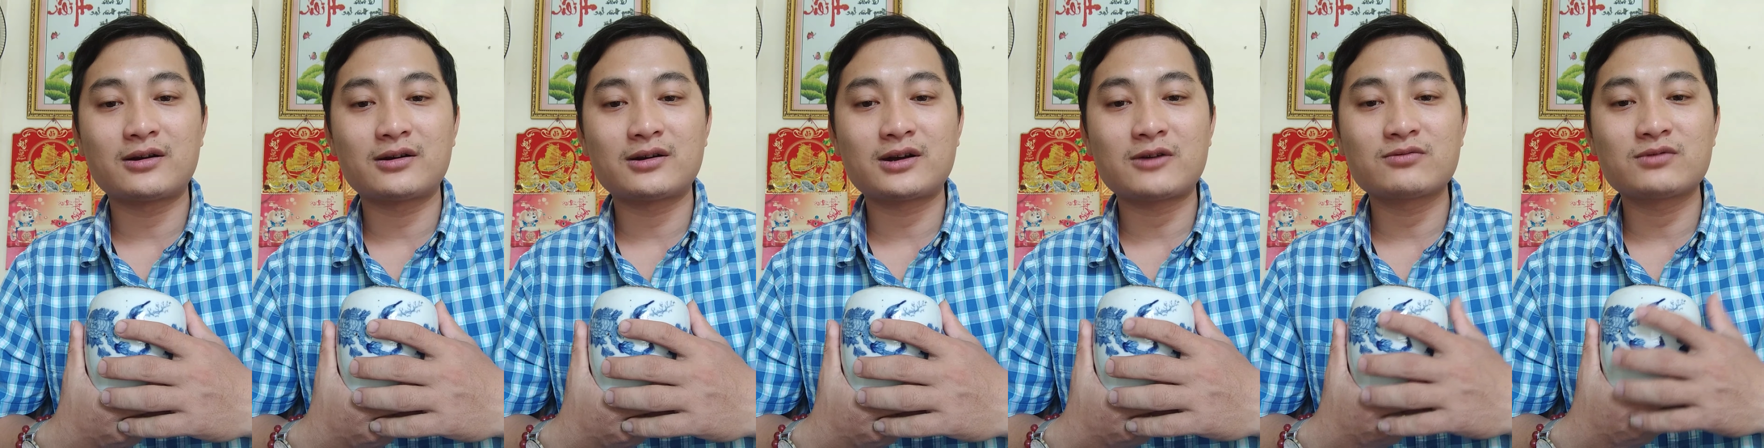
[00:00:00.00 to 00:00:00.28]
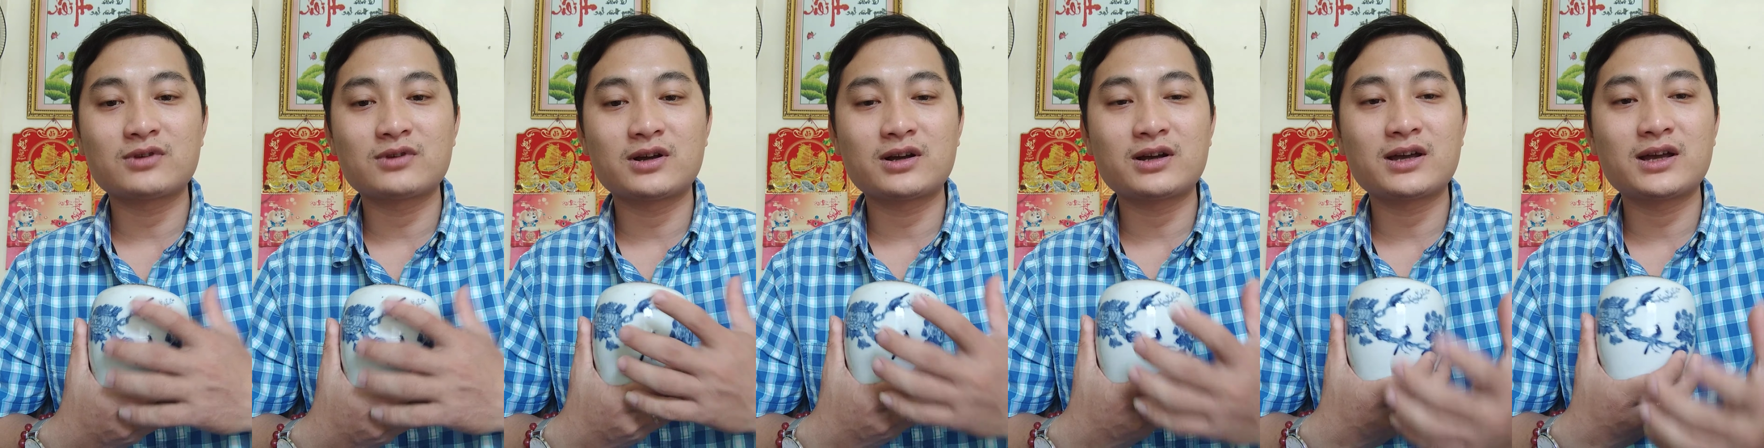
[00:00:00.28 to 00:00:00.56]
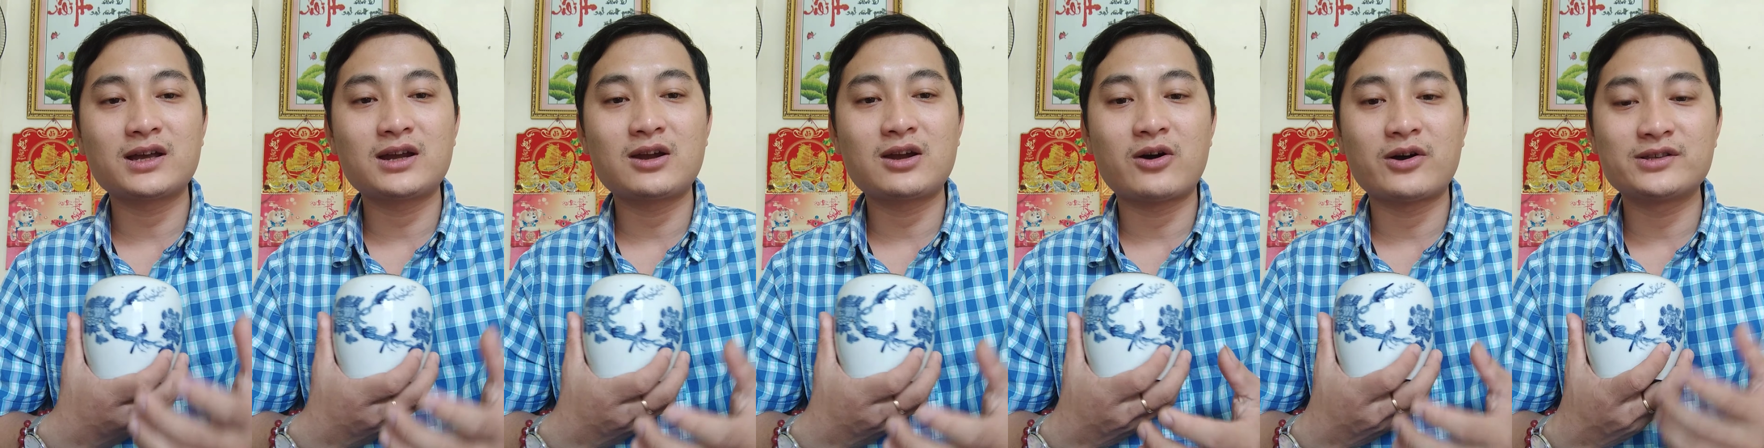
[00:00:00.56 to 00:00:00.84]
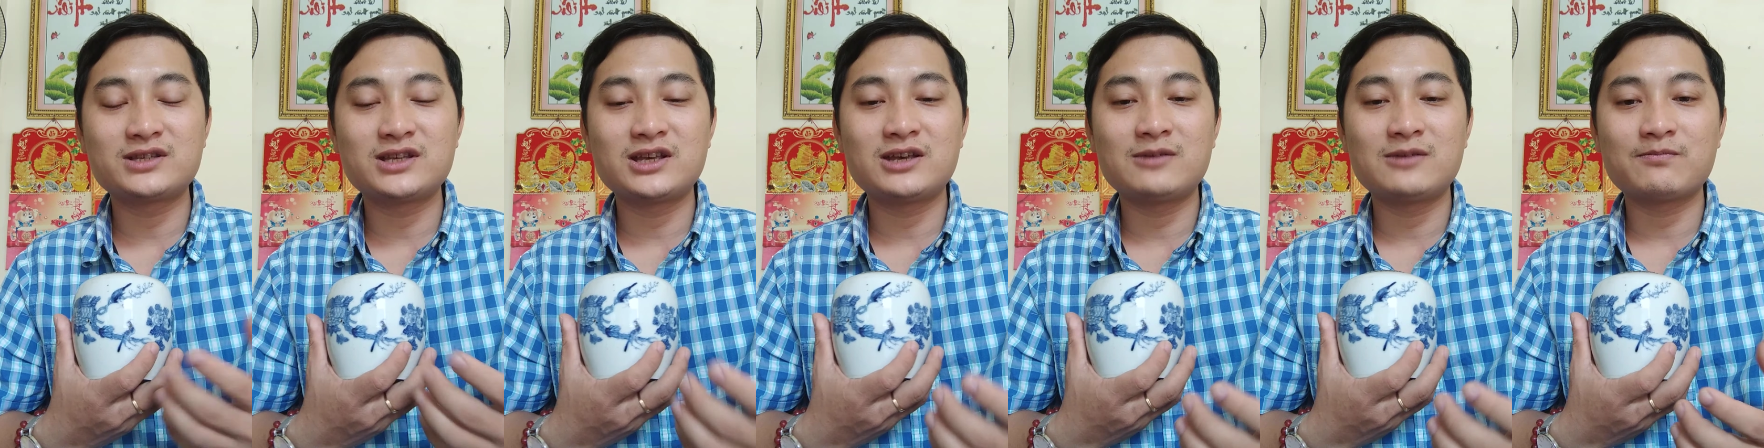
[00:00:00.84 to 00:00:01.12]
trong những cái
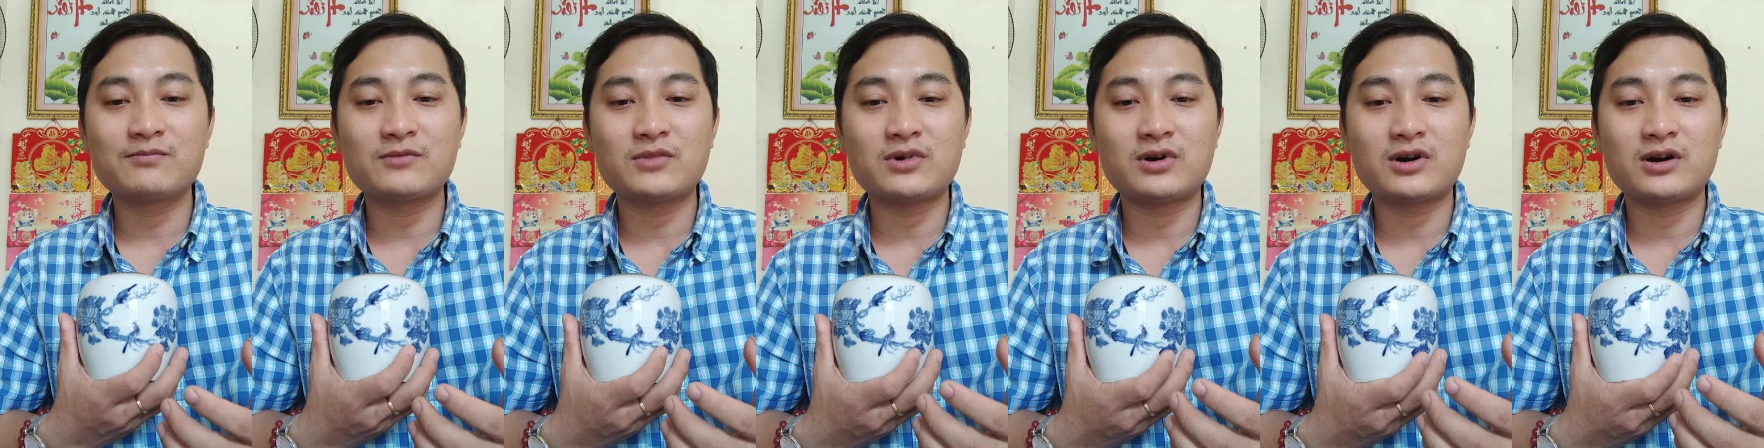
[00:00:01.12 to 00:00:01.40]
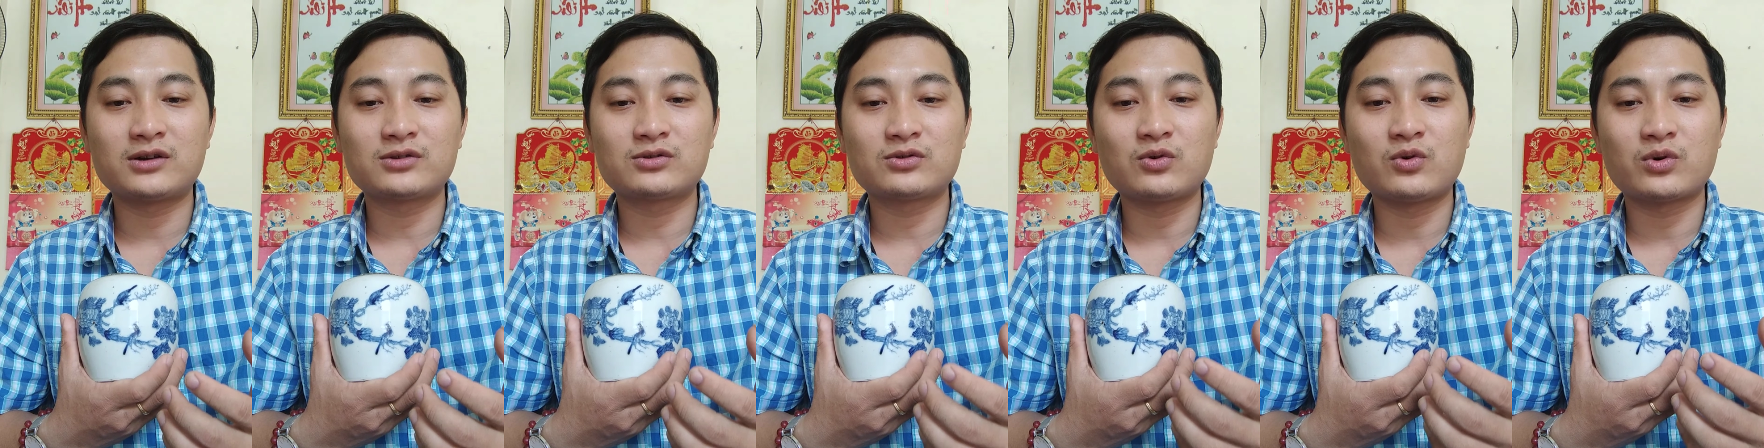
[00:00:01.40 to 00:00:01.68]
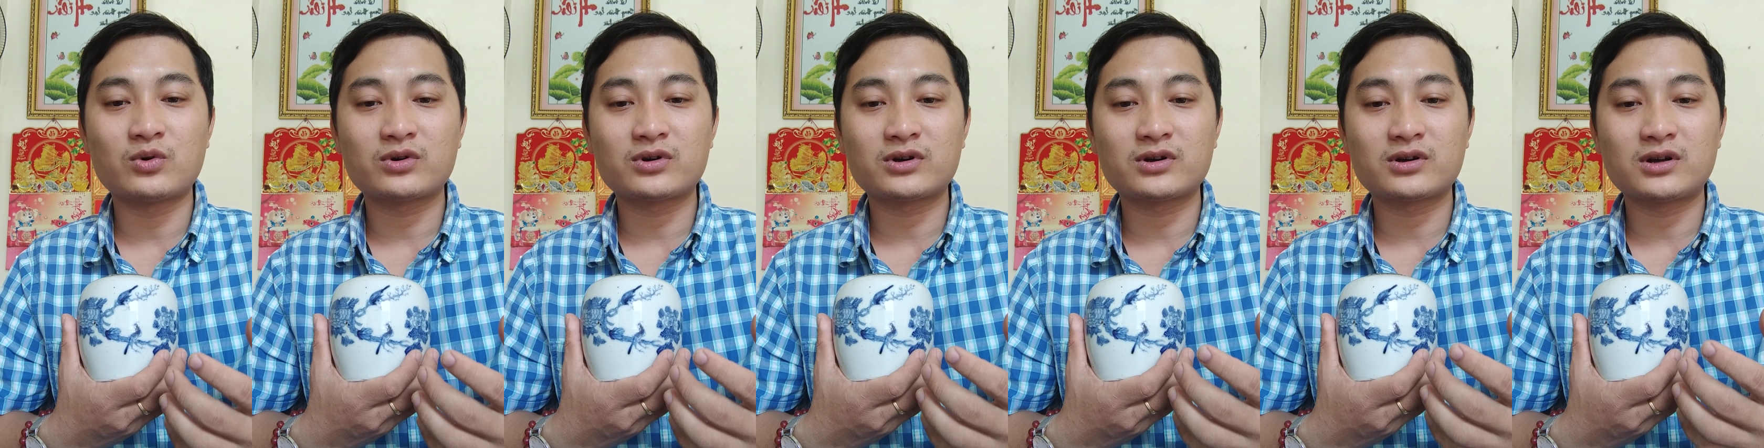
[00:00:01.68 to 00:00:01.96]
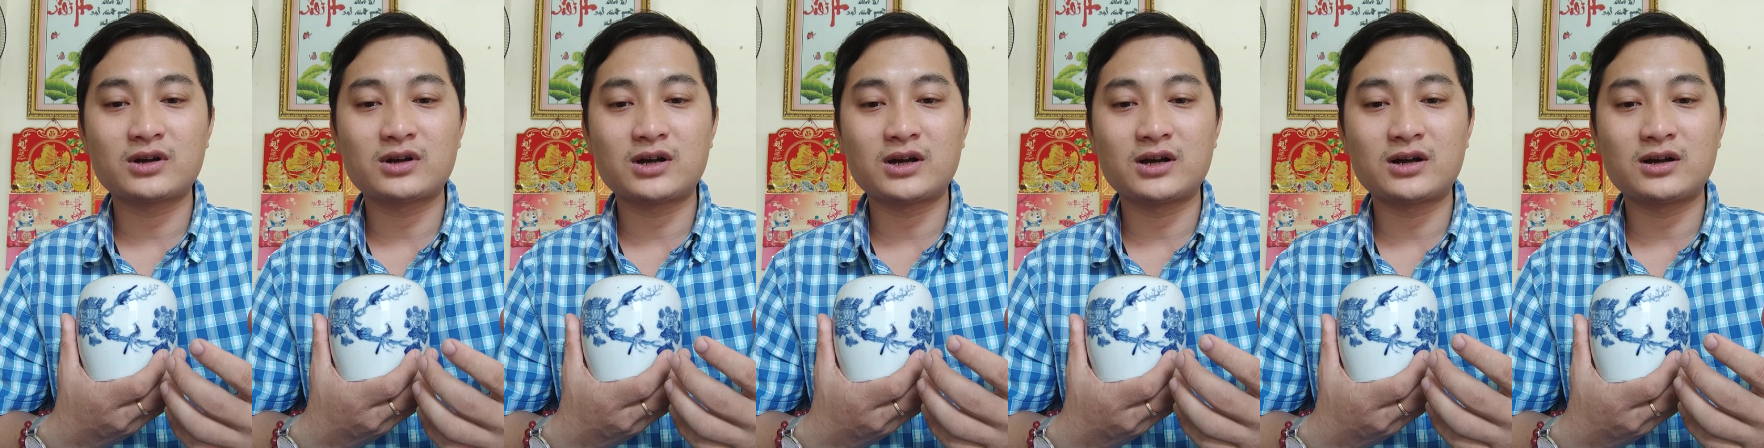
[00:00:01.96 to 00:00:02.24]
loài chim mà thuộc
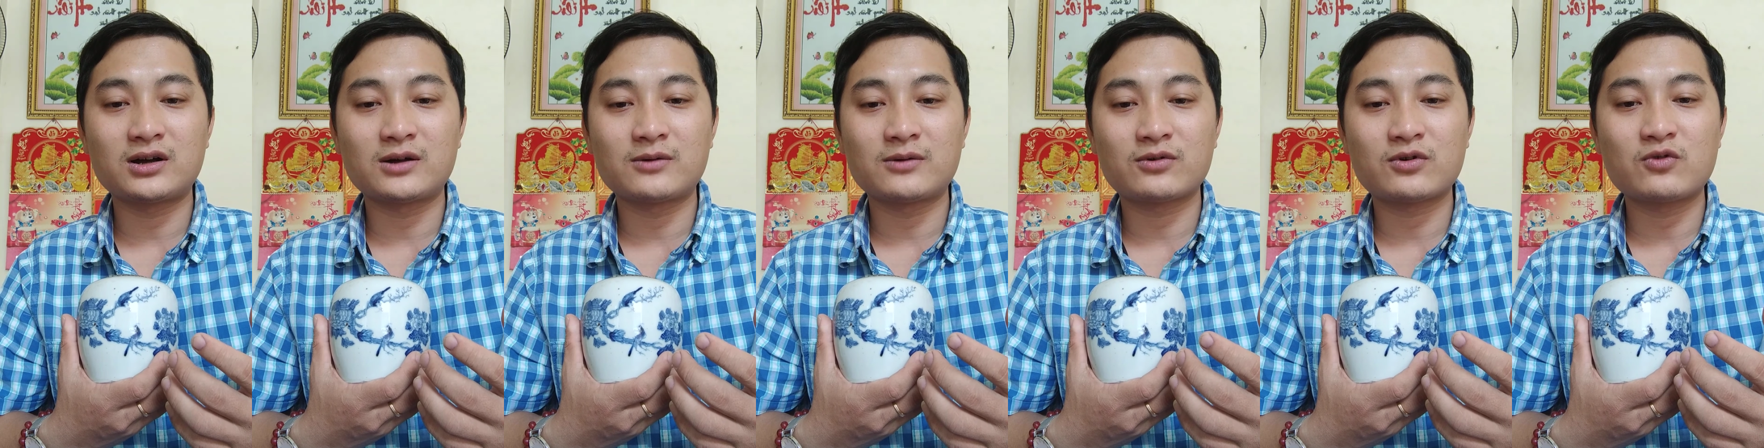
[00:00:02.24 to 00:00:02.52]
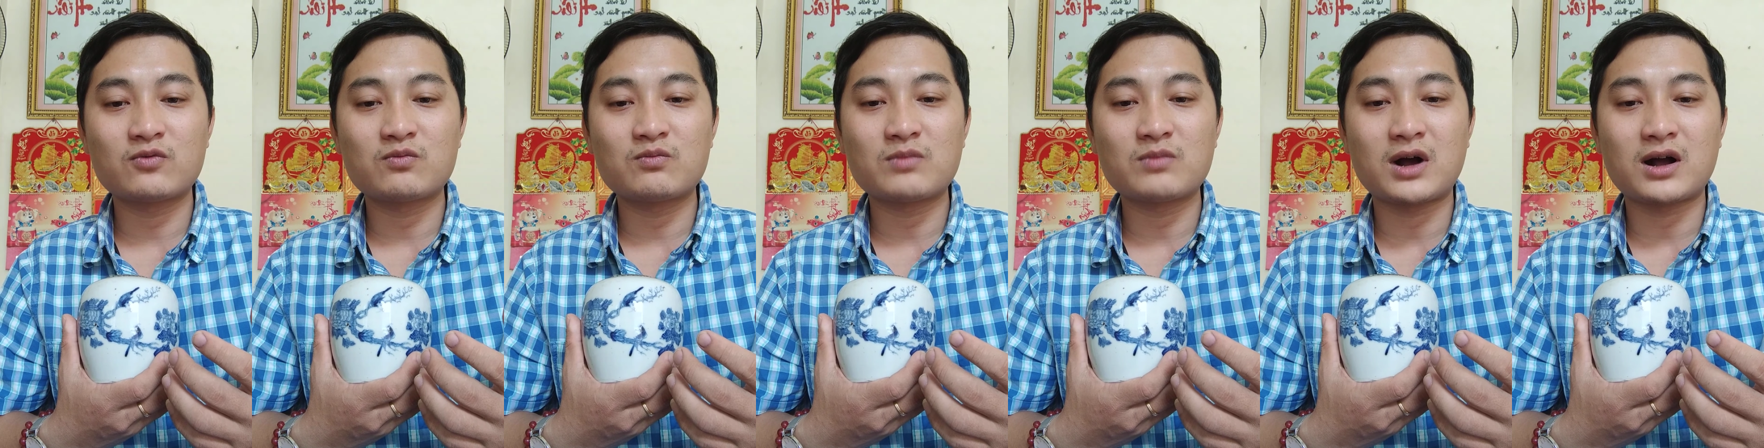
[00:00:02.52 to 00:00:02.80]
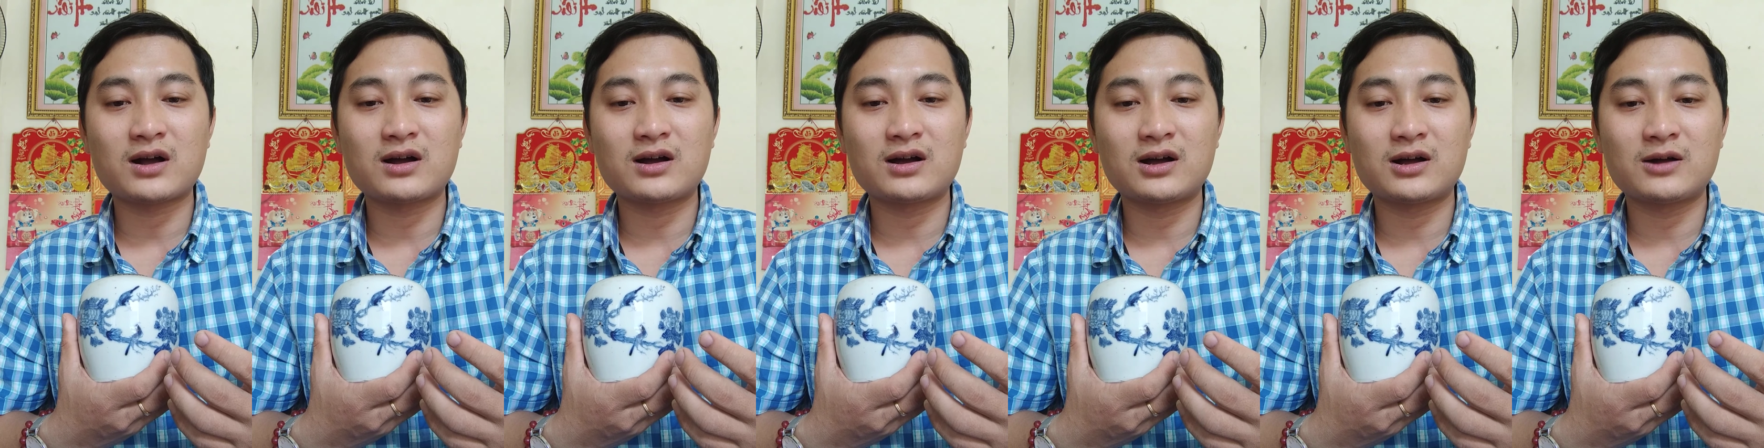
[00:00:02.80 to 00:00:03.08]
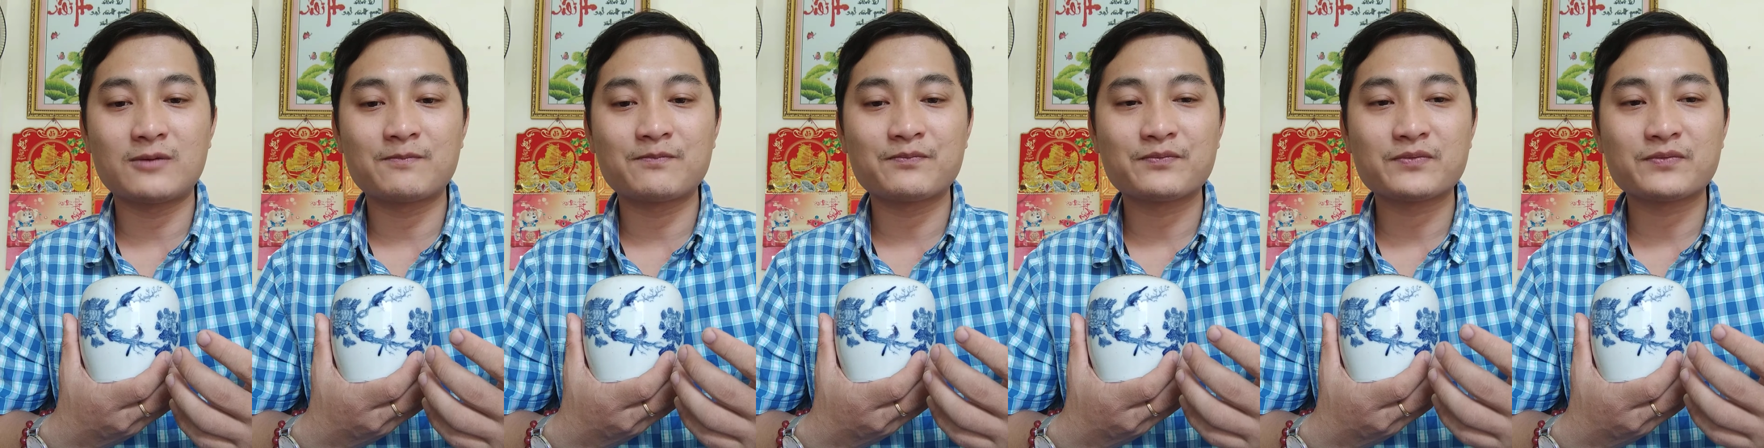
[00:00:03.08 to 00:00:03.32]
à, cung bậc à,